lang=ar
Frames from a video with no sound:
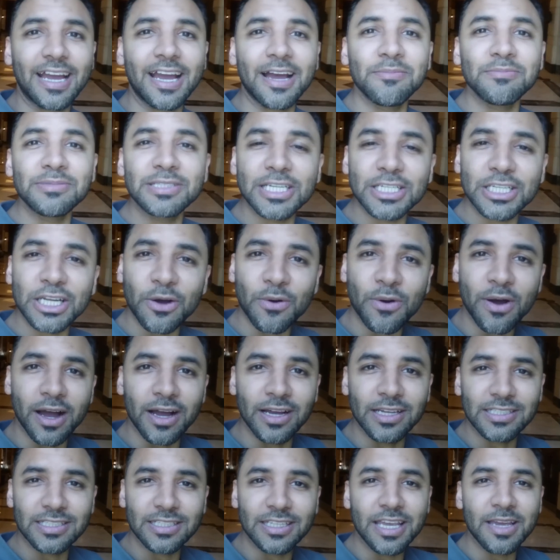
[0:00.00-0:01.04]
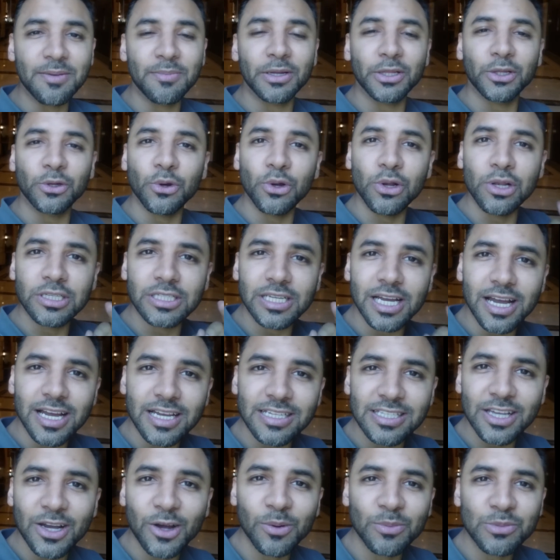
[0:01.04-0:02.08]
خمسة جوائز قيمة كل
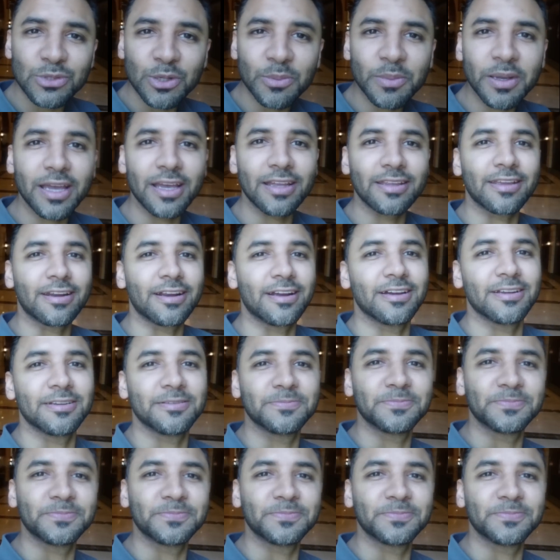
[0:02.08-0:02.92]
جائزة 500 ريال